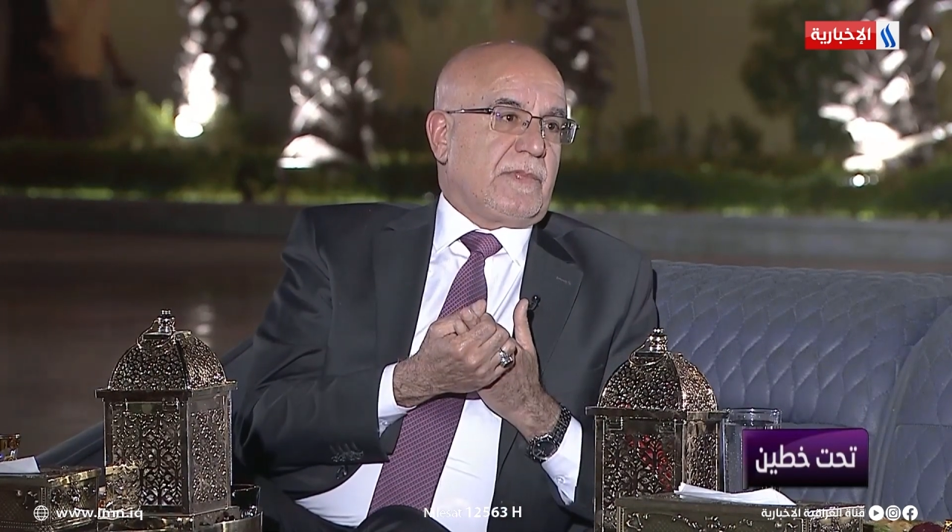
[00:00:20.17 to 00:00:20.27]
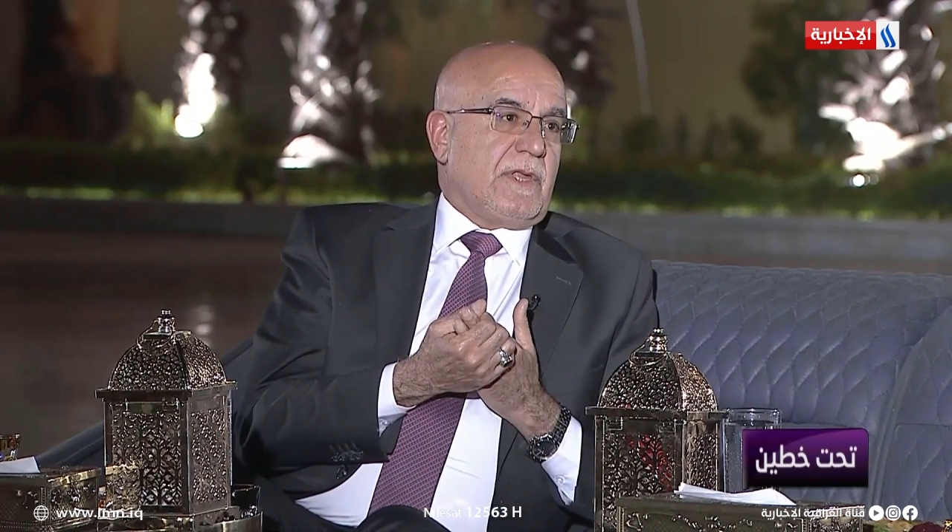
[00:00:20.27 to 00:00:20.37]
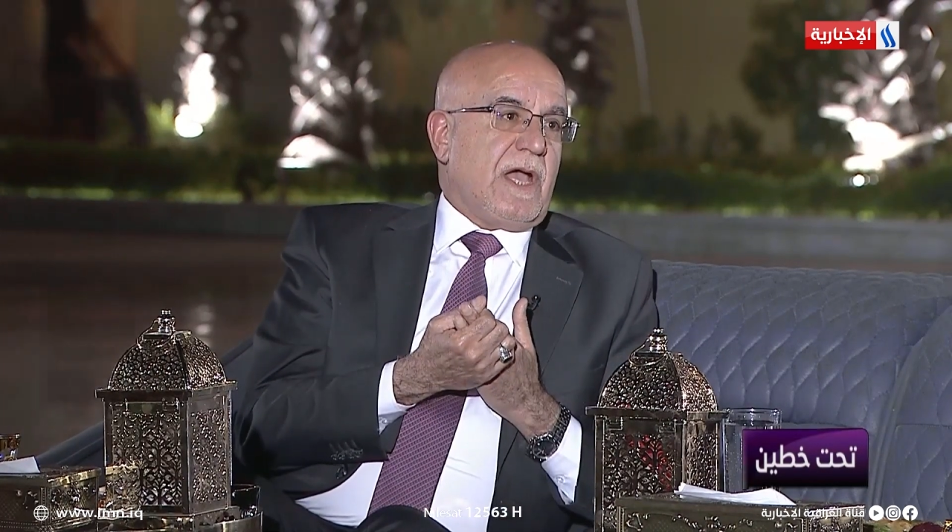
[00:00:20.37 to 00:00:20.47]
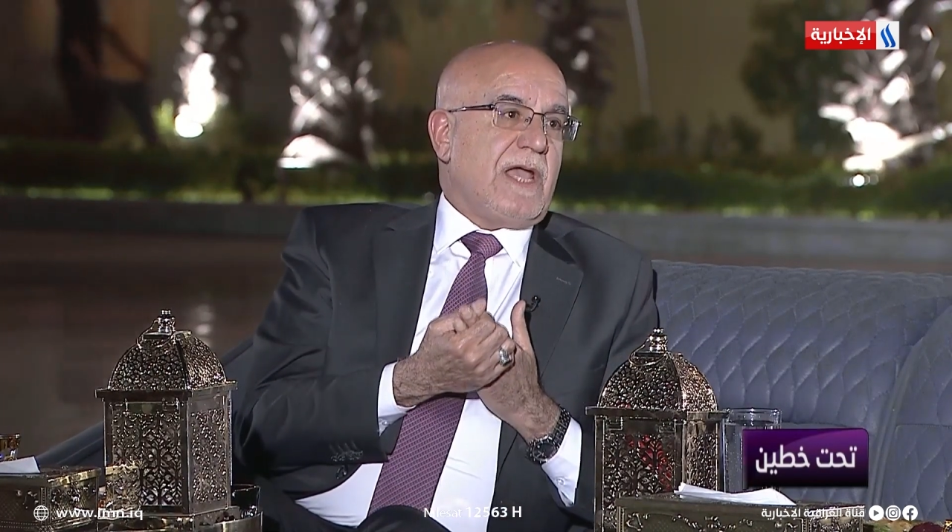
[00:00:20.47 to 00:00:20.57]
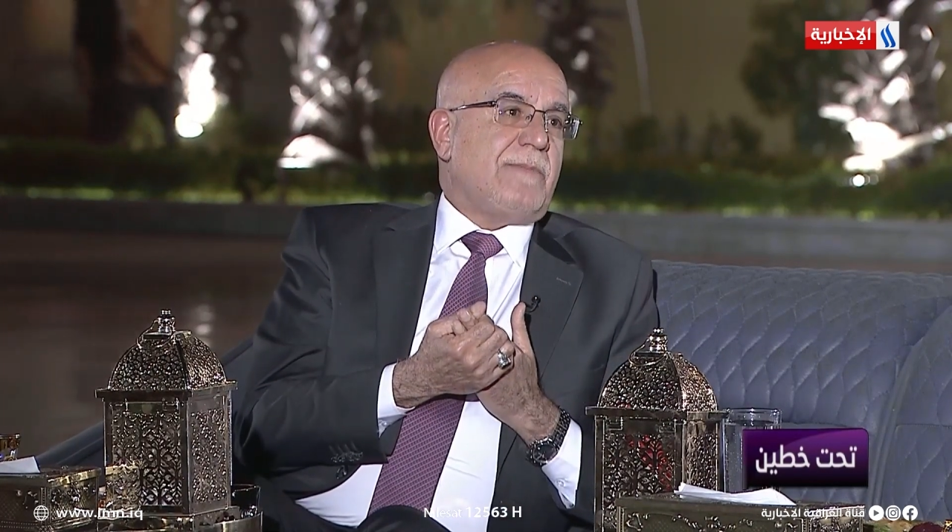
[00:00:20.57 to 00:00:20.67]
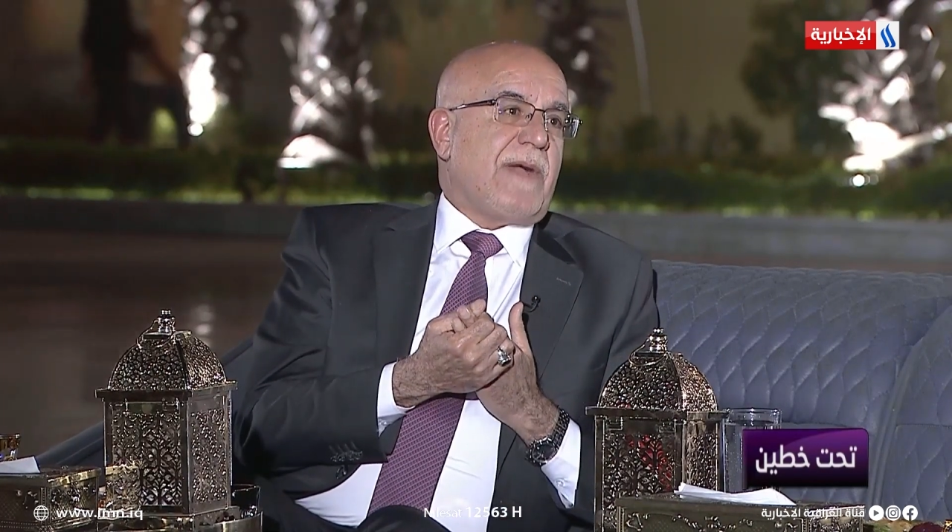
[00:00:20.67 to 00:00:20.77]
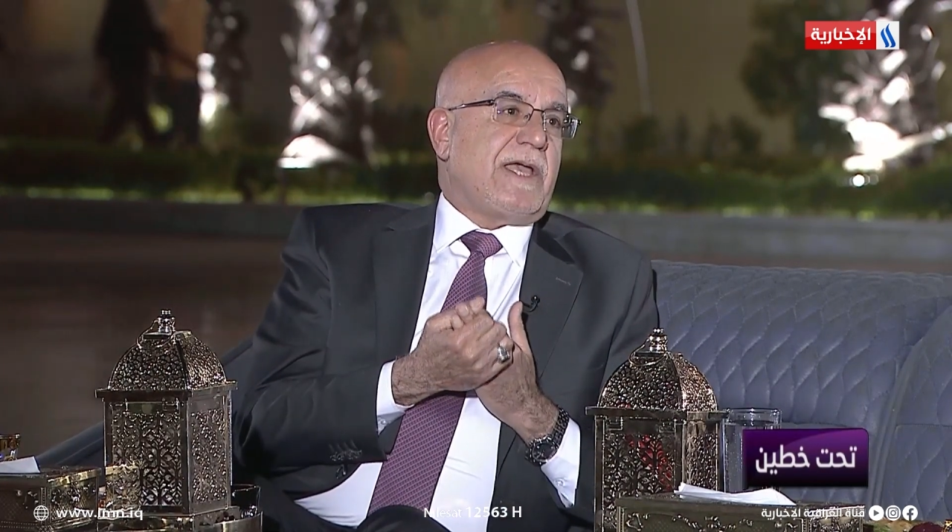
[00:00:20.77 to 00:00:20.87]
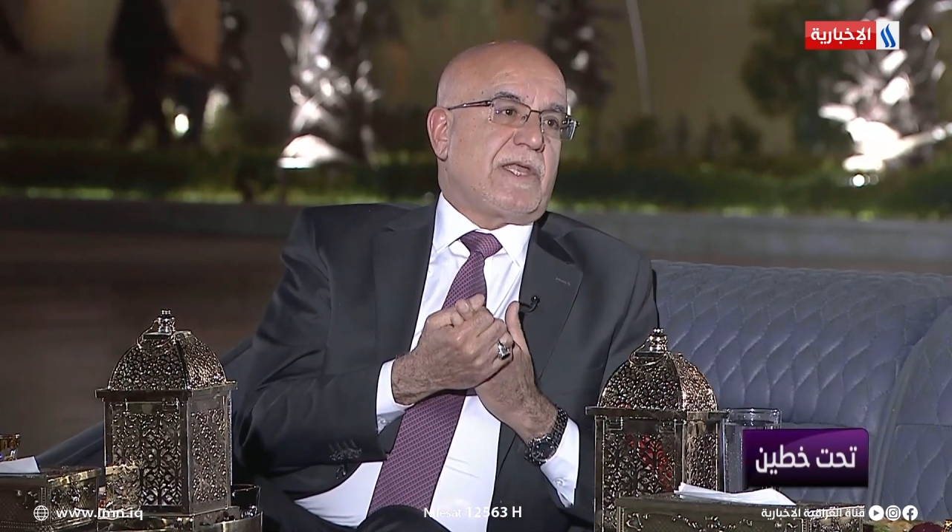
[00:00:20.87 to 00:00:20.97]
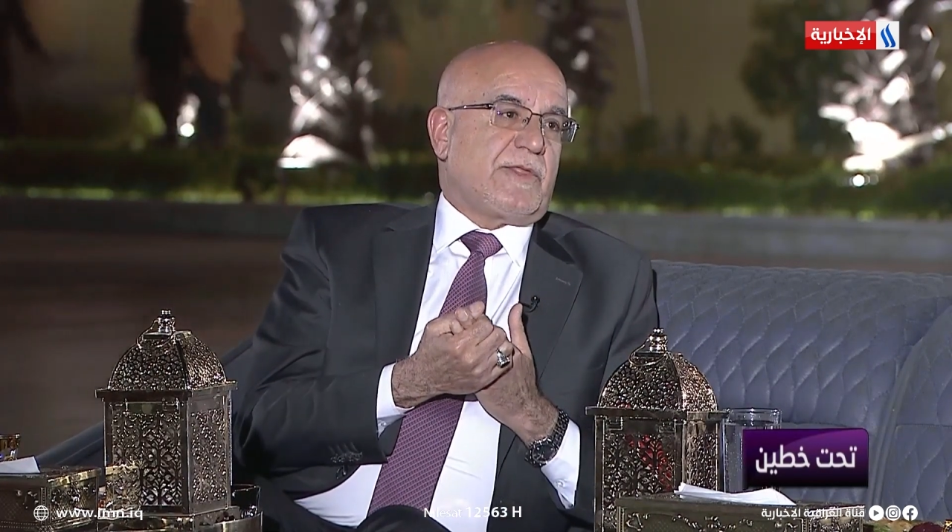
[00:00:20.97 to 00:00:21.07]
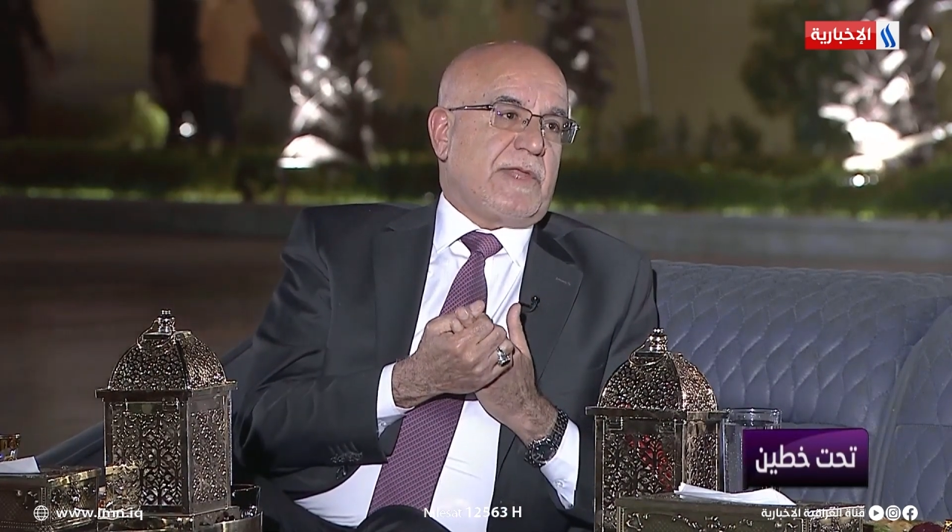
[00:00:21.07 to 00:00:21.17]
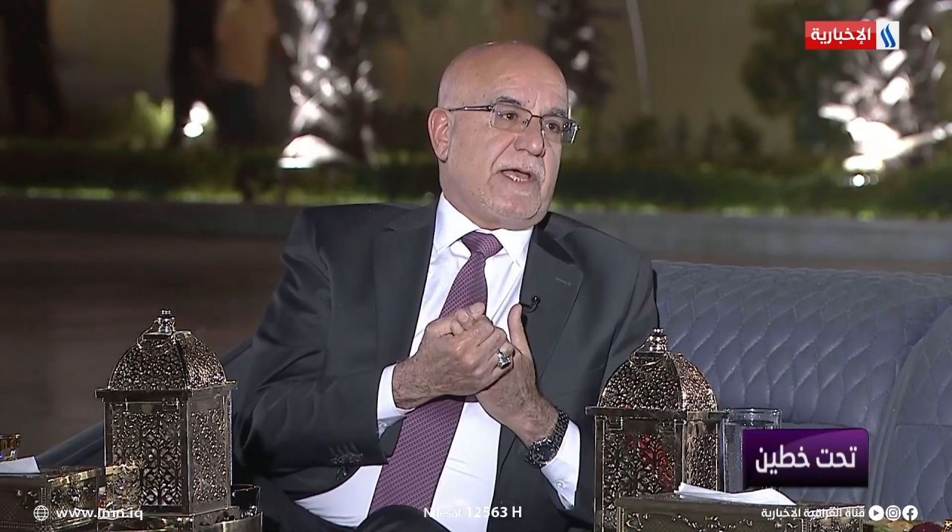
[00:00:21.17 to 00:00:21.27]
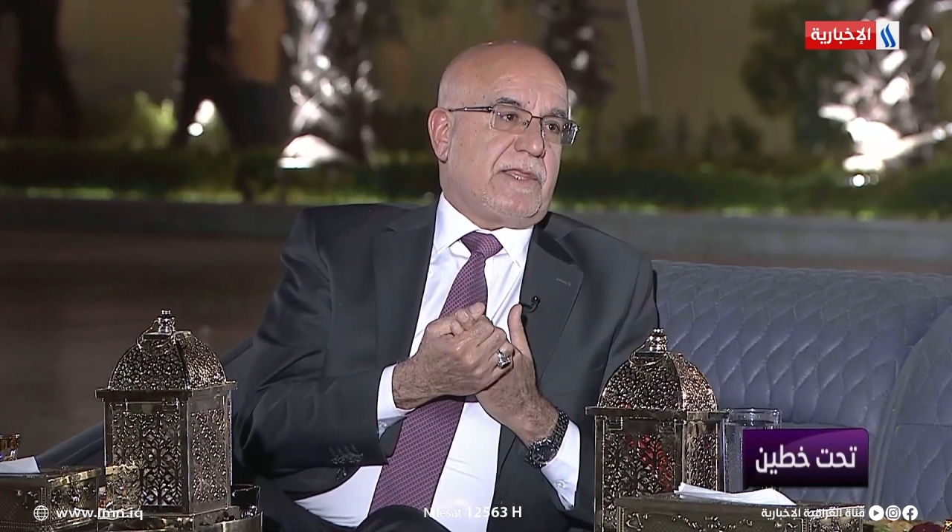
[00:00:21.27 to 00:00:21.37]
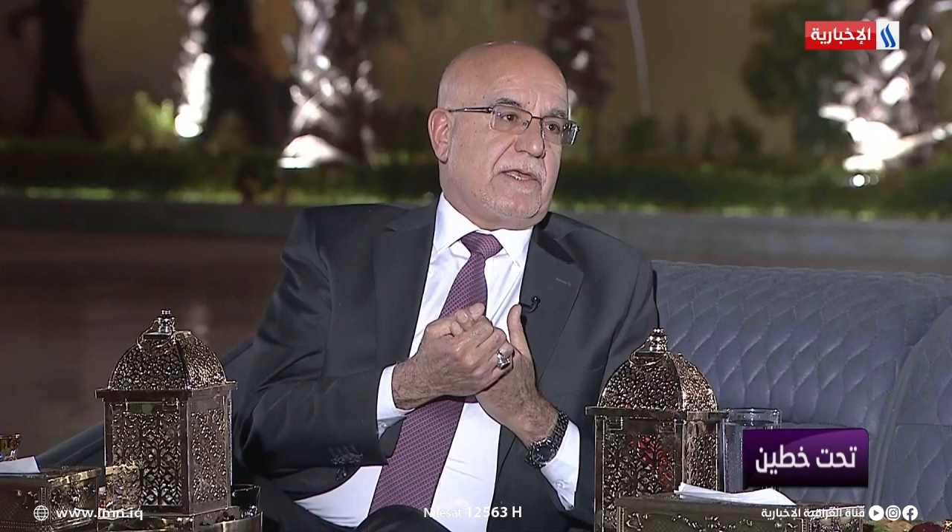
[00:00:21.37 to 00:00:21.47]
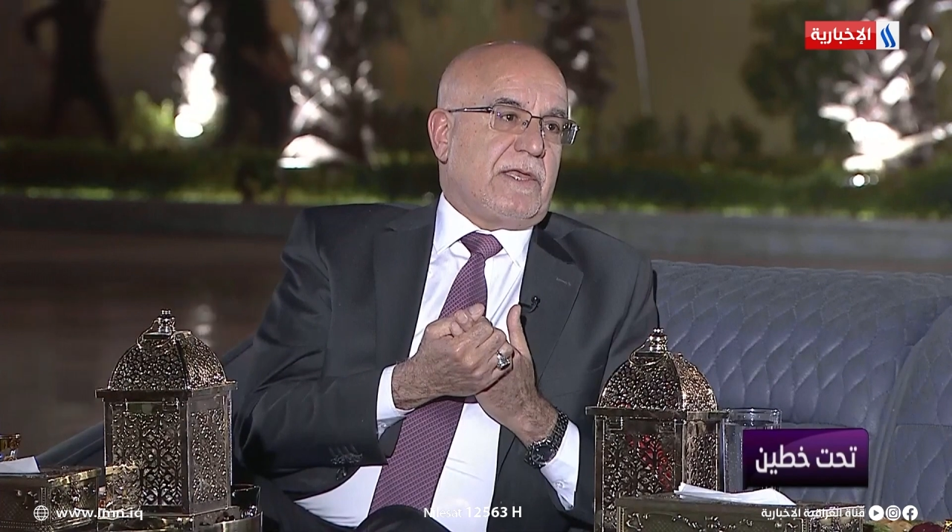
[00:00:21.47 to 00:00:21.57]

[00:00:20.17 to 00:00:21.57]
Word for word: هاي المعايير الثلاثة